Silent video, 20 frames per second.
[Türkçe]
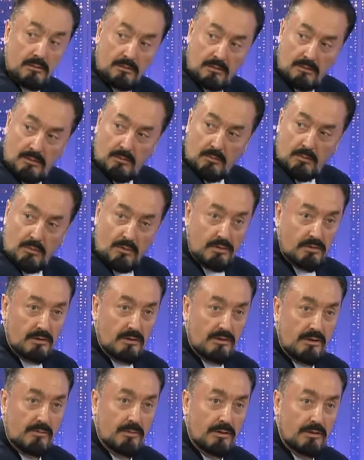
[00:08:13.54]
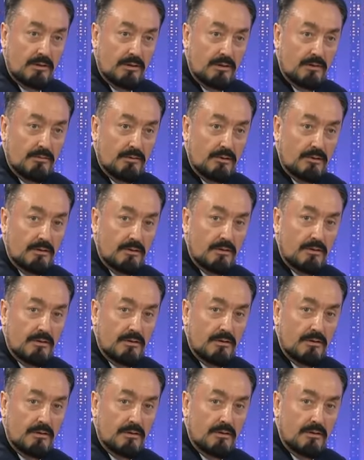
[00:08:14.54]
Kim gösterecek madalyamı? İlk
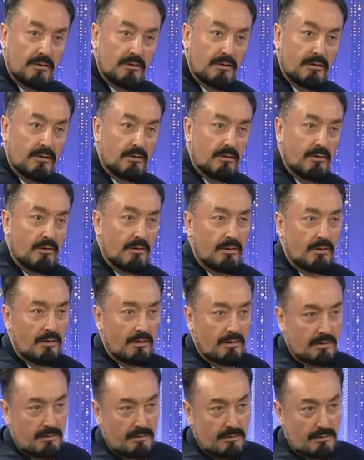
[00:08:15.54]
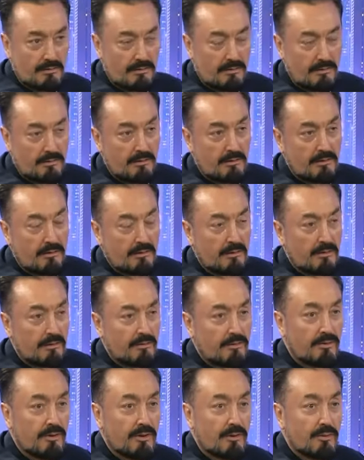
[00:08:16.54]
şu kamera. Ha.
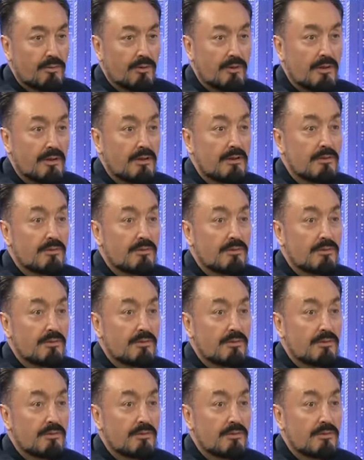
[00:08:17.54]
Niye küne?